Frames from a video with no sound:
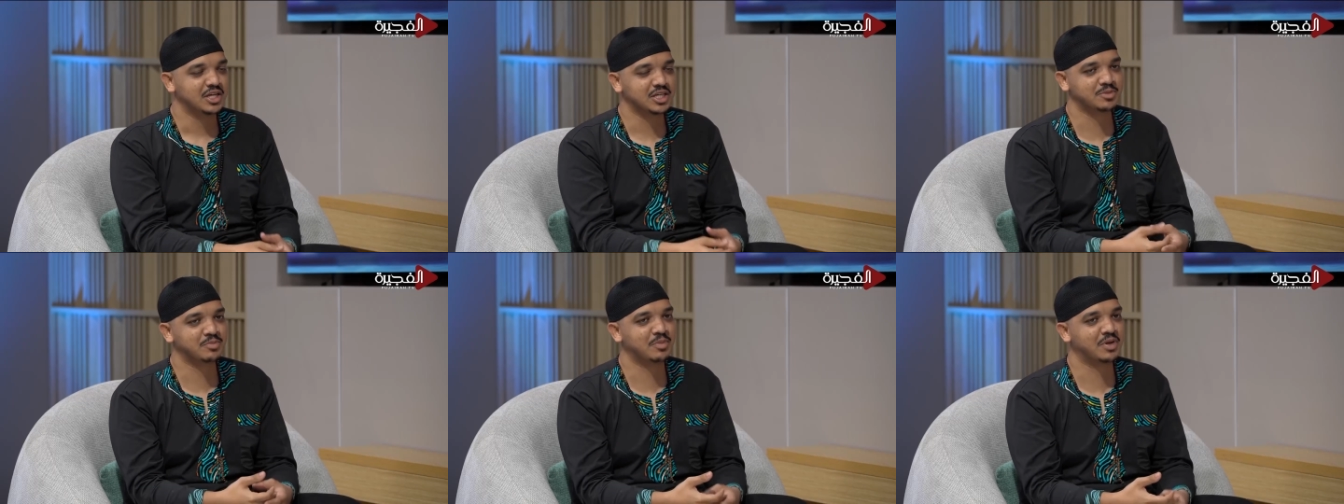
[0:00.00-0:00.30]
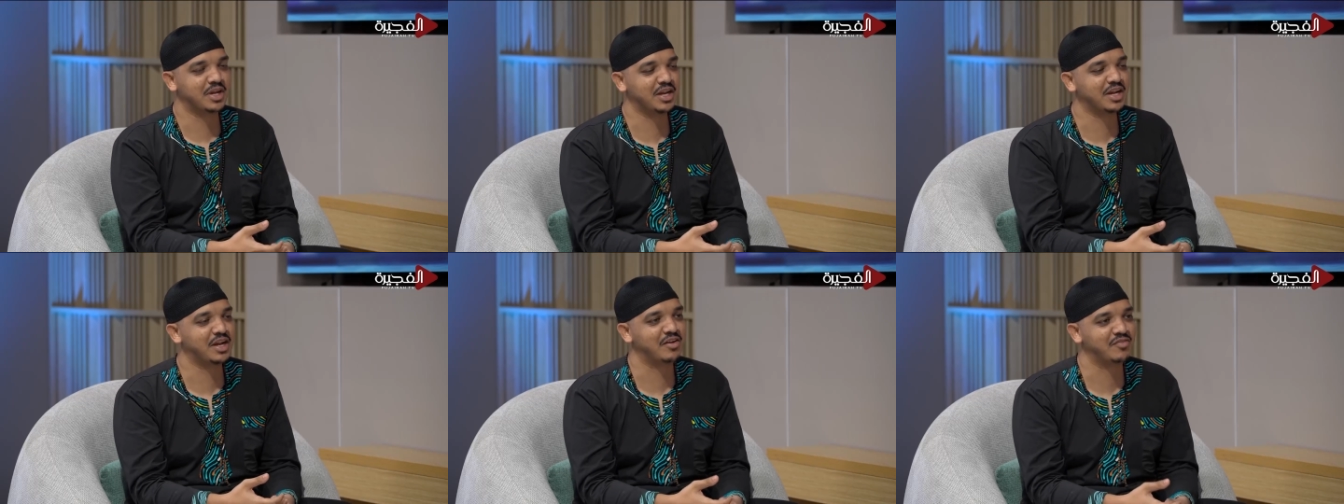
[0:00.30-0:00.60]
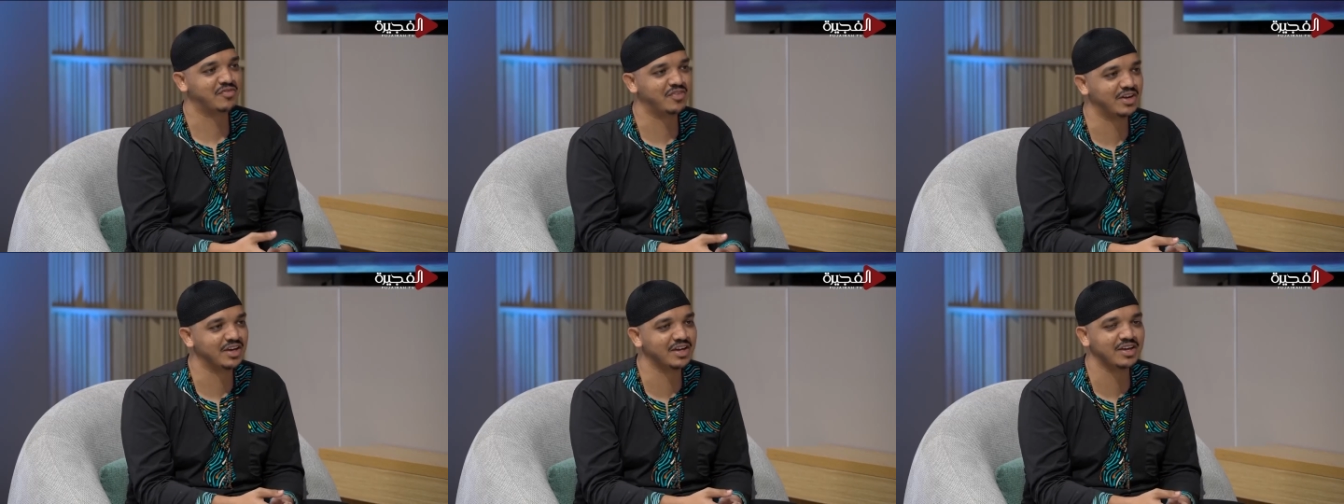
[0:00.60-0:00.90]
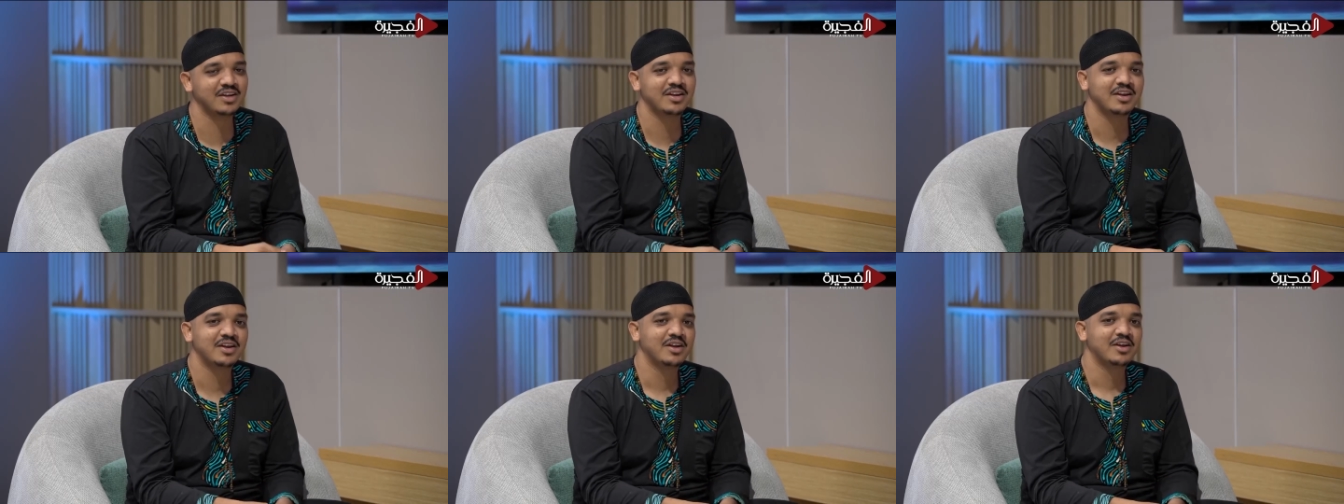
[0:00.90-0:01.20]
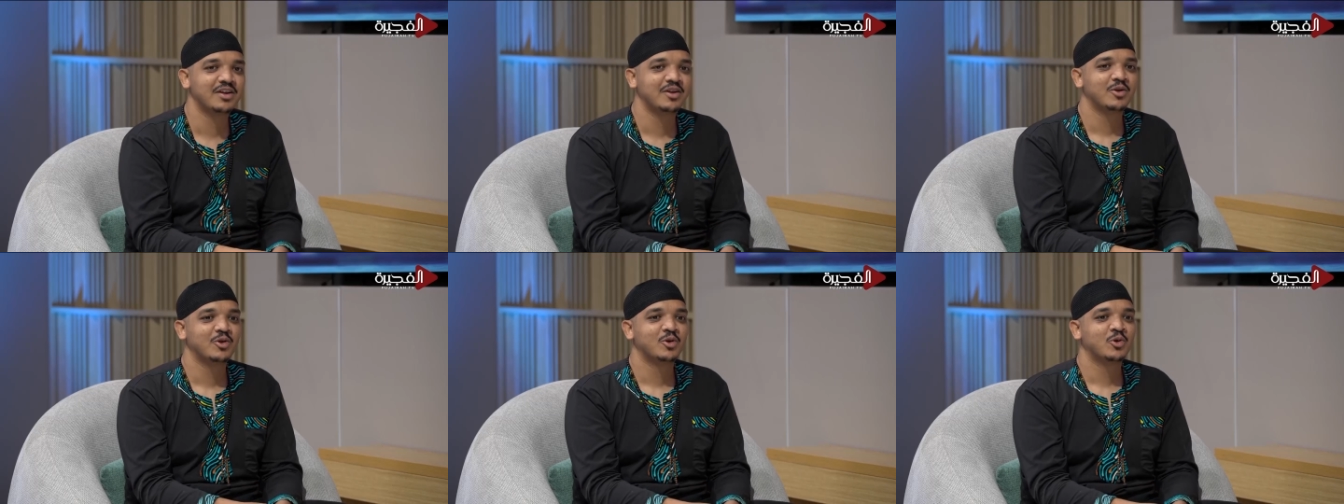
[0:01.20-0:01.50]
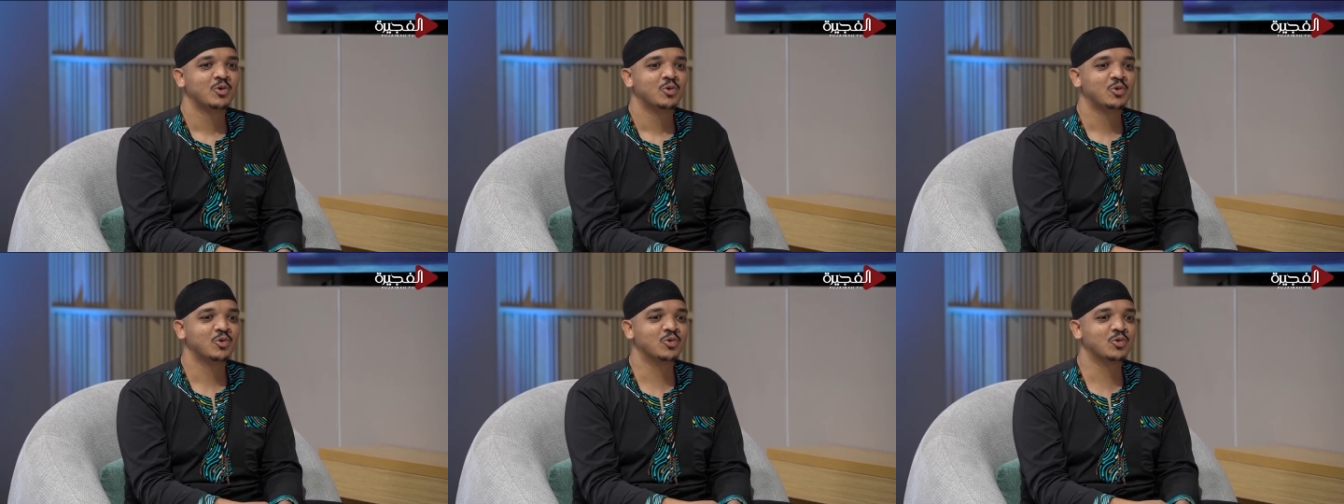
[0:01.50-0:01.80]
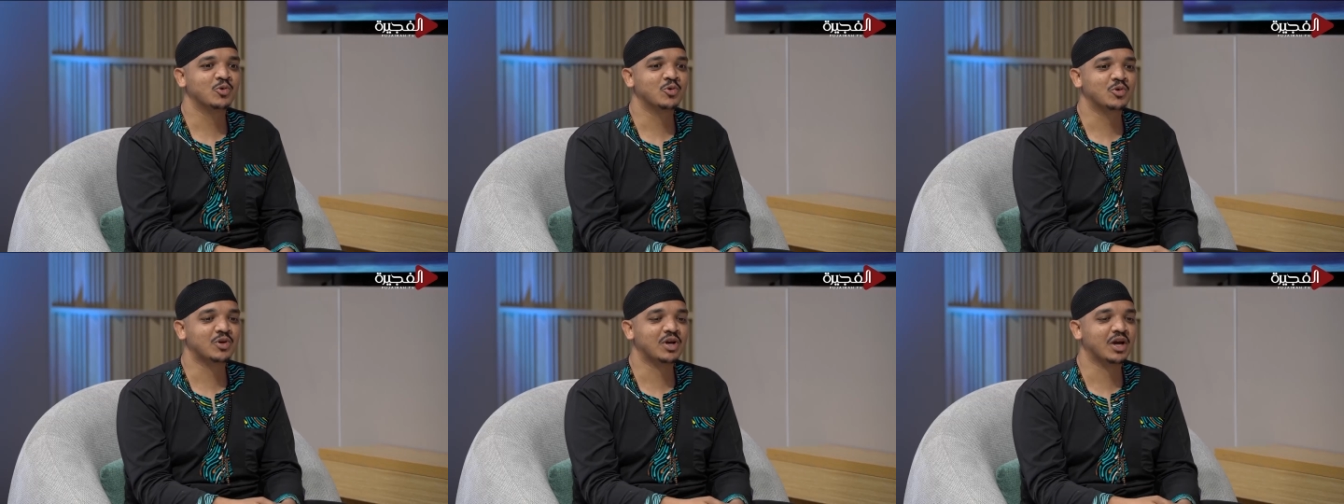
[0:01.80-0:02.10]
اسمه رين الفاير فاير
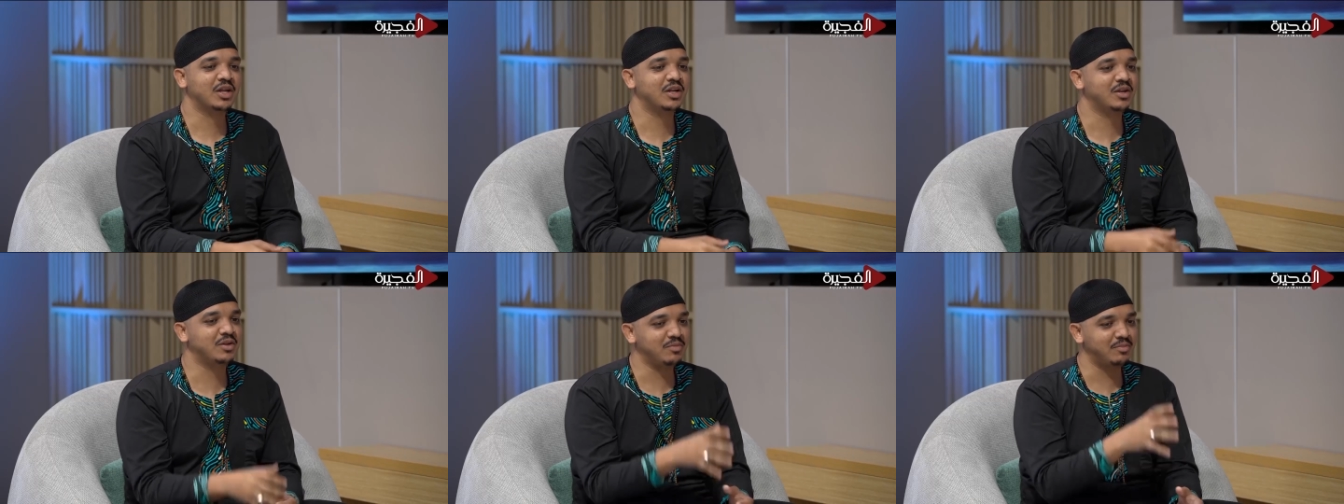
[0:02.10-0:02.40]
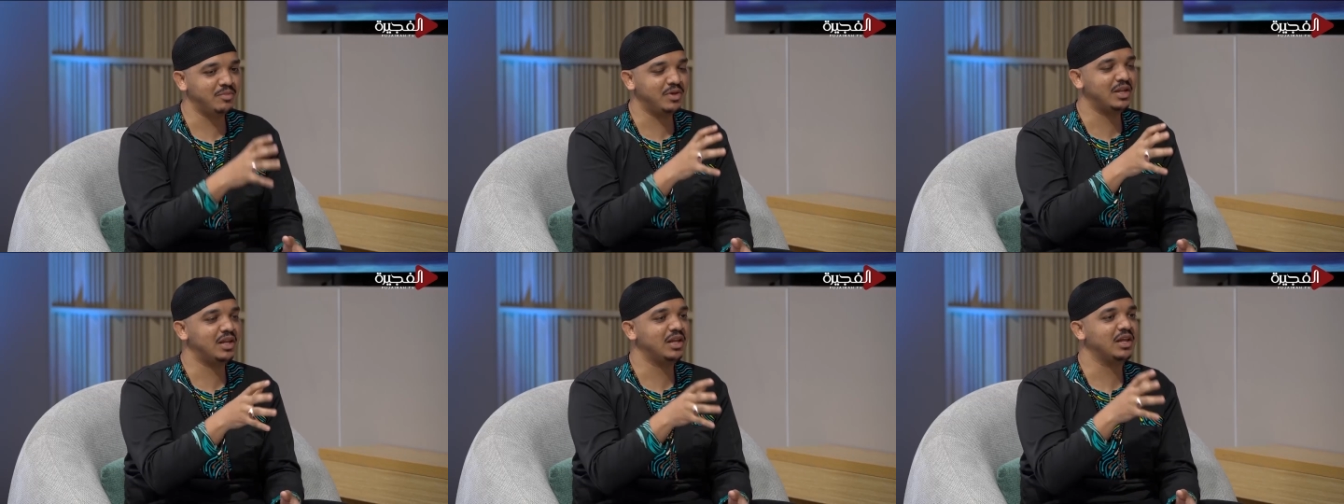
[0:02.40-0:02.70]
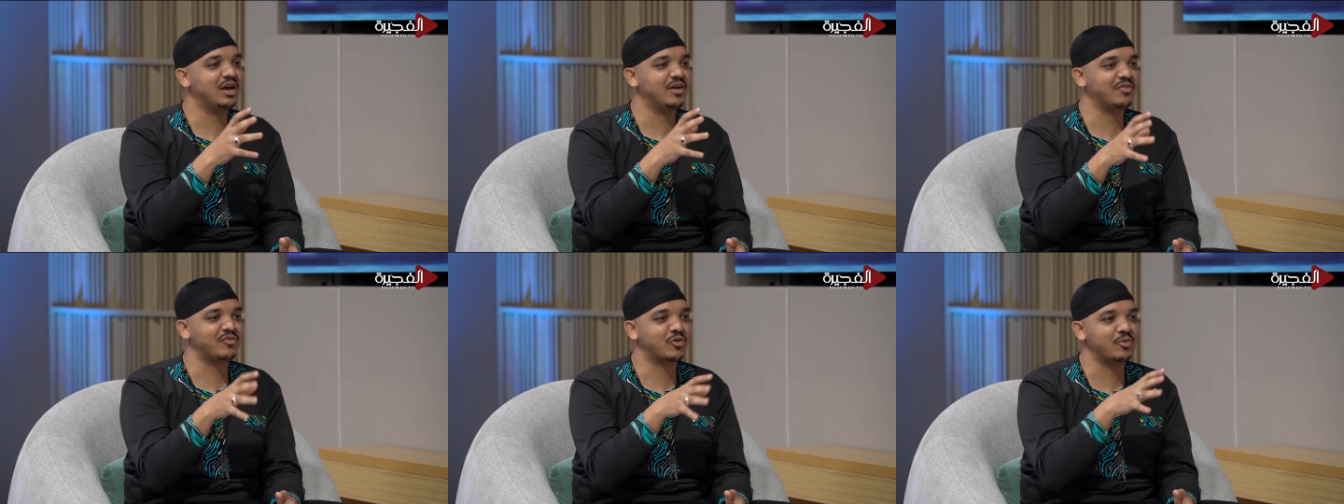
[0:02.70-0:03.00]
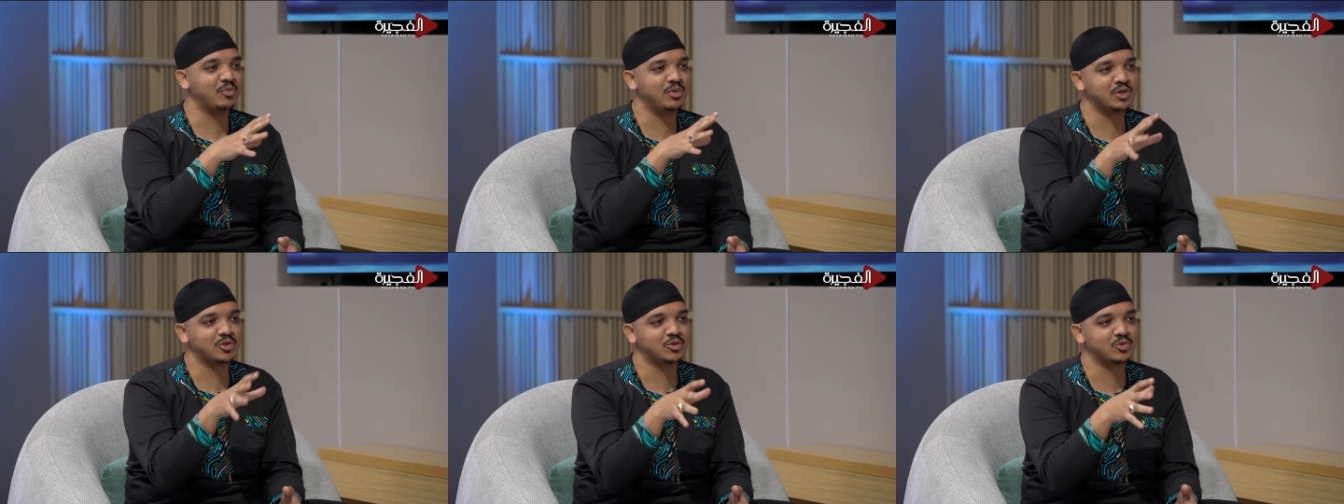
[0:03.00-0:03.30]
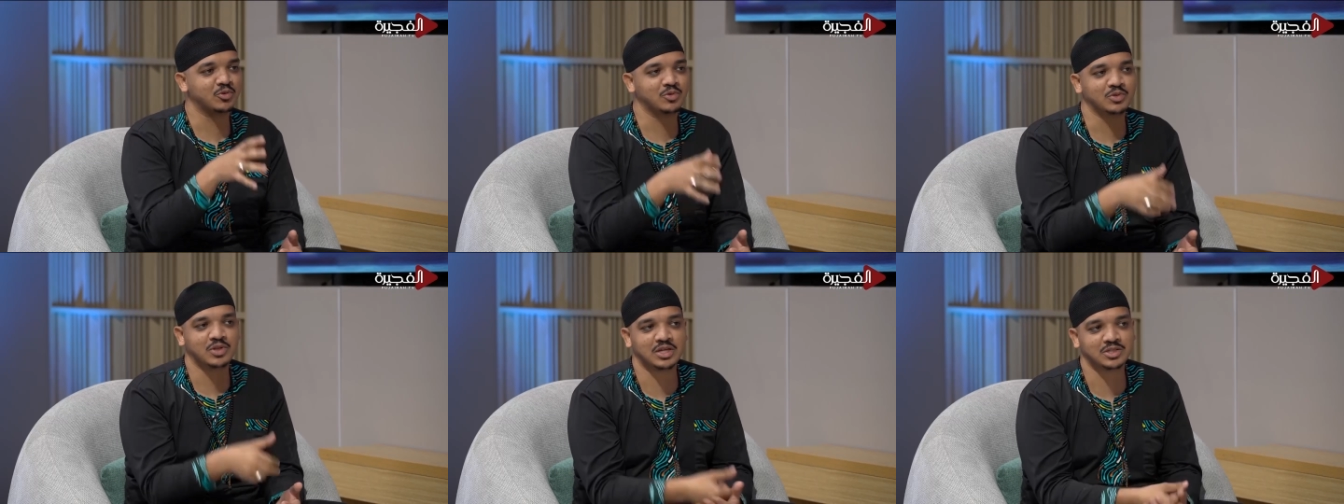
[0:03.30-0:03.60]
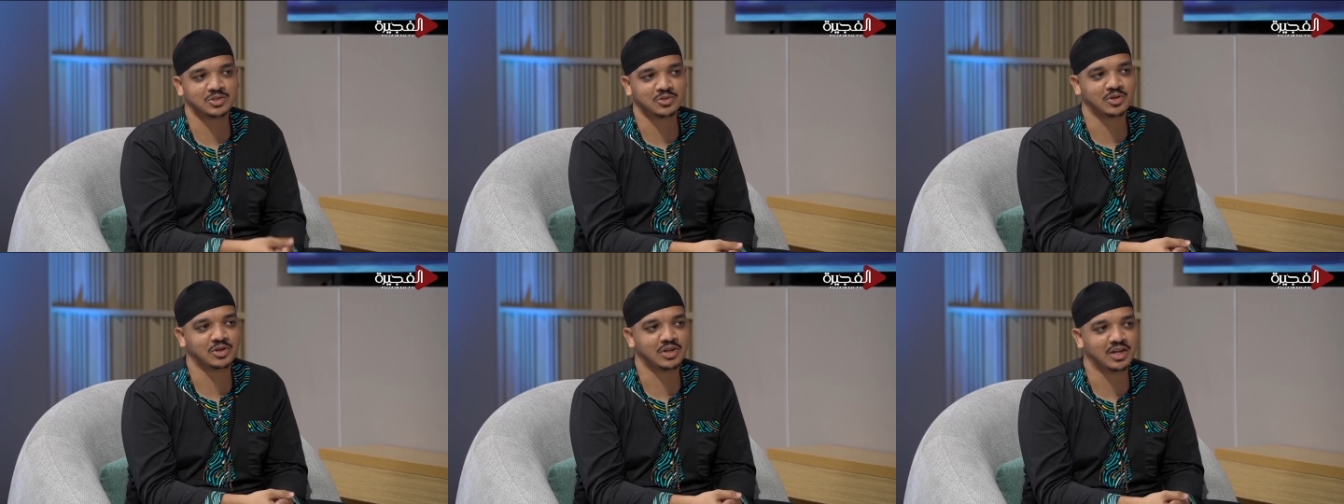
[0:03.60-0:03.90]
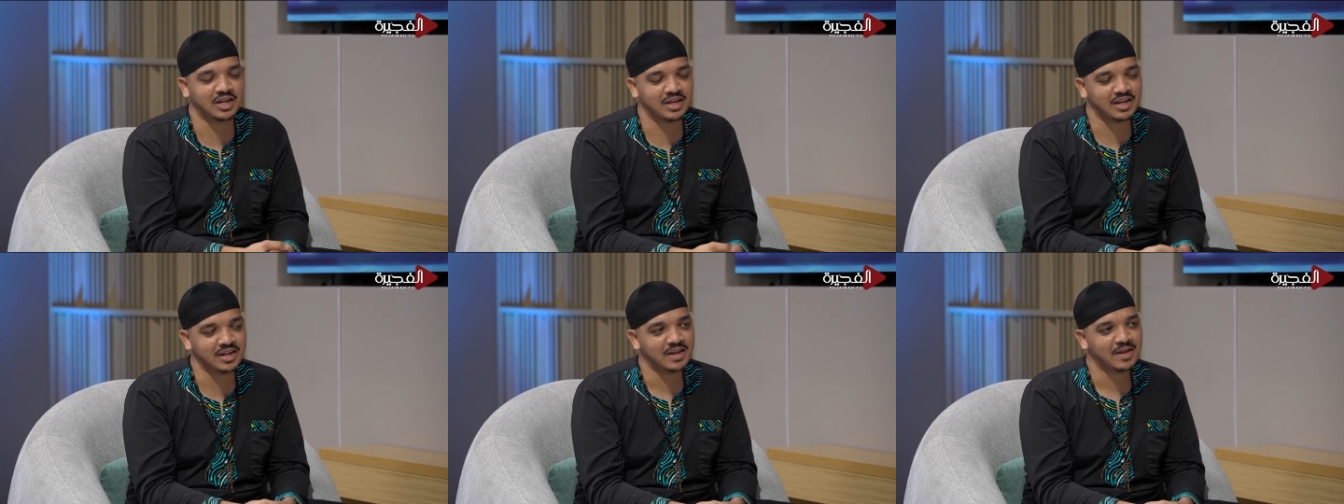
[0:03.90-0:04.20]
وكان مينلي افرو بيت ودانس هول يعني